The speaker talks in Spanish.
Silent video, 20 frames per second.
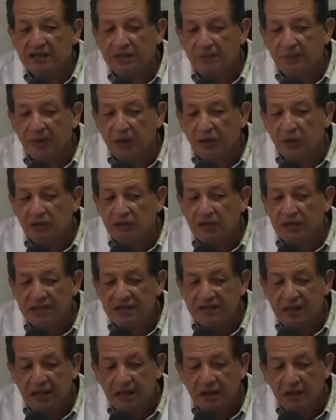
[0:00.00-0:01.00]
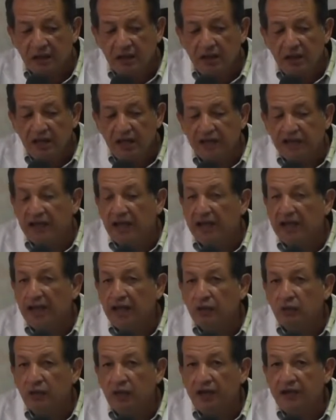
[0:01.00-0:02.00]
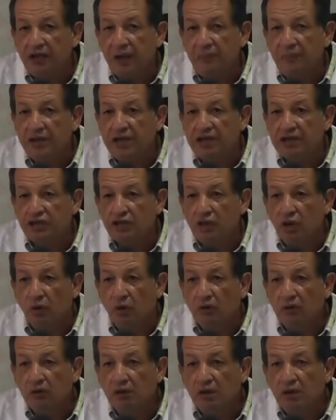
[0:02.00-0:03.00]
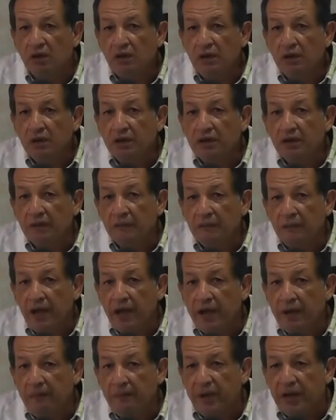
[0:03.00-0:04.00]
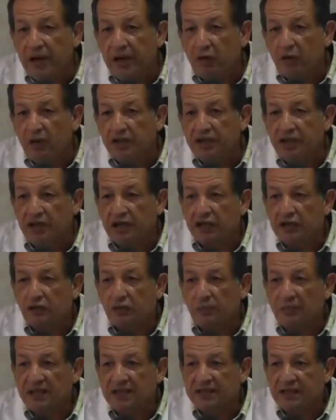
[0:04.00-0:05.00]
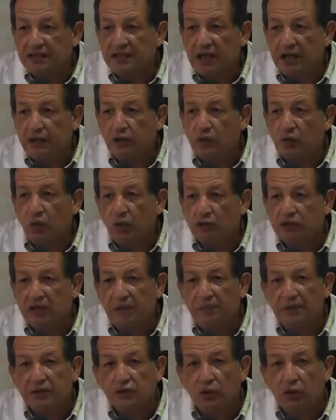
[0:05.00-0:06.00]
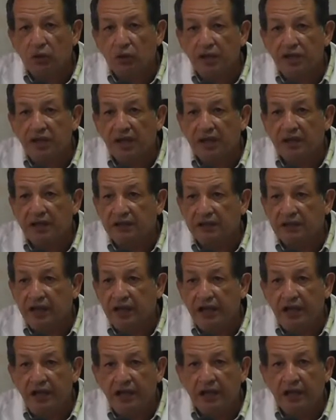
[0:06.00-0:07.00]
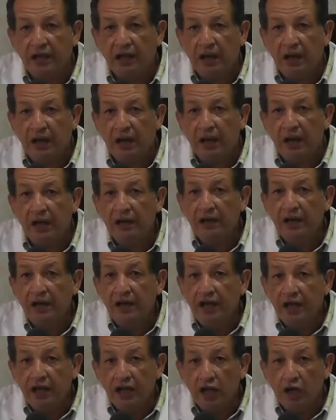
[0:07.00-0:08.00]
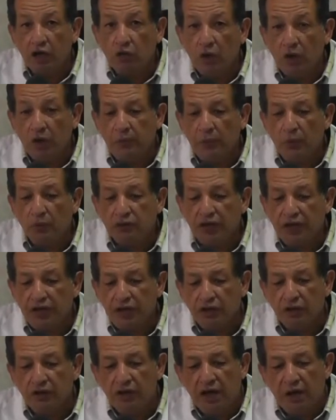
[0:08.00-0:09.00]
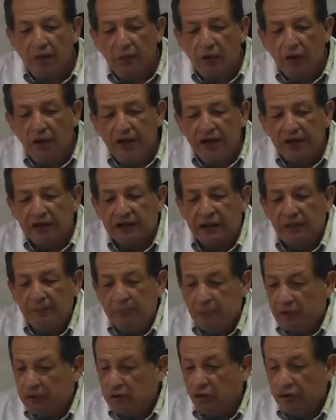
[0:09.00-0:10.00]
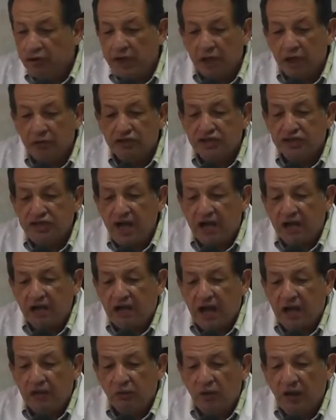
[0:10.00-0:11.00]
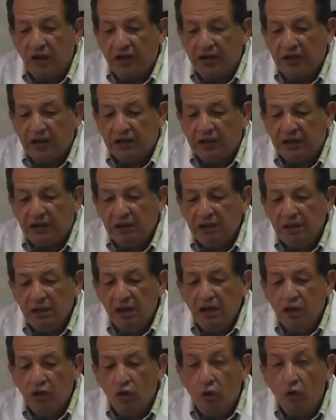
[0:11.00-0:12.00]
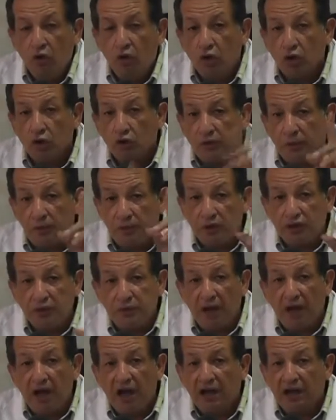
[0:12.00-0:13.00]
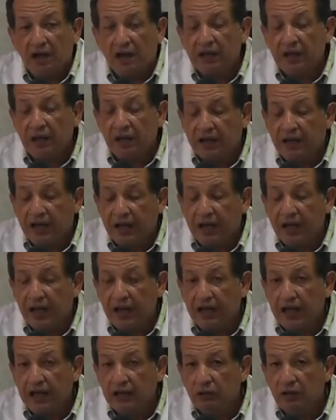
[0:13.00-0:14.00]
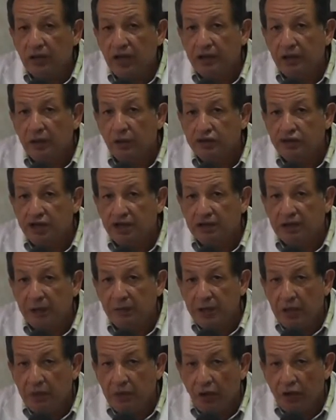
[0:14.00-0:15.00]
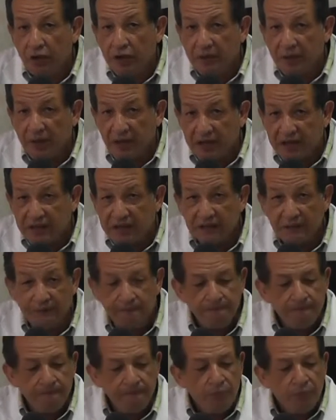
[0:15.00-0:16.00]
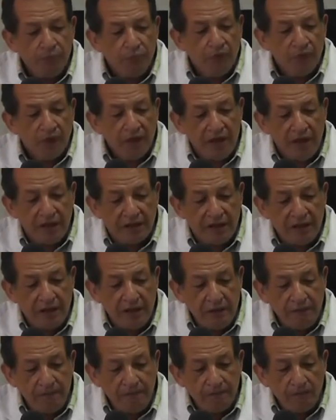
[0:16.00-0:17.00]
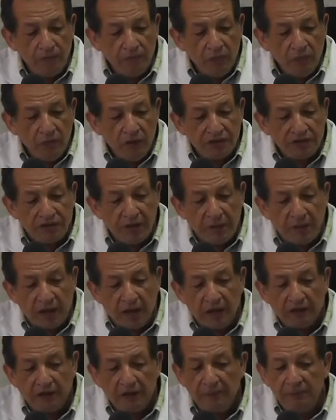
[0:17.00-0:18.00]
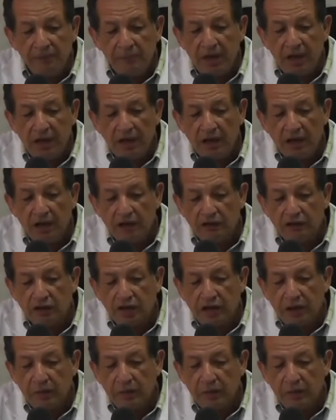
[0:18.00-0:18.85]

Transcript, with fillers: puedan utilizar estas cánulas de aspiración eh, para cualquier resto placentario u otra patología que esté en, la, en el cuerpo uterino de la mujer. El director acotó que la semana que viene iniciarán los trabajos de remodelación del quirófano de la mano de la Gobernación del Estado y la Alcaldía de Guanta. Desde Puerto La Cruz, María